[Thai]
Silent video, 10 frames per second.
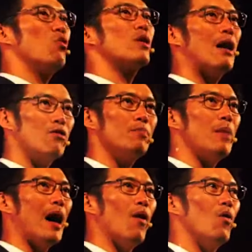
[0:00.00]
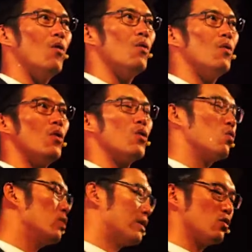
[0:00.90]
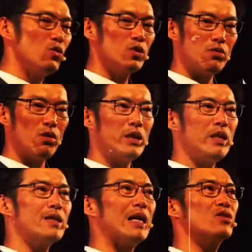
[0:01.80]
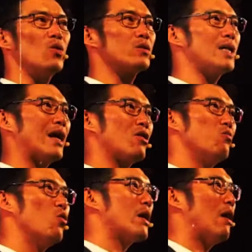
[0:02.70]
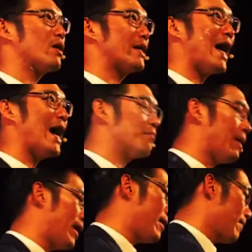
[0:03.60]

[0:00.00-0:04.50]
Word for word: ของพวกเขาหรือเปล่า คุณอาจจะรู้สึกว่าวิธีการส่งสารของพวกเขากระด้างไป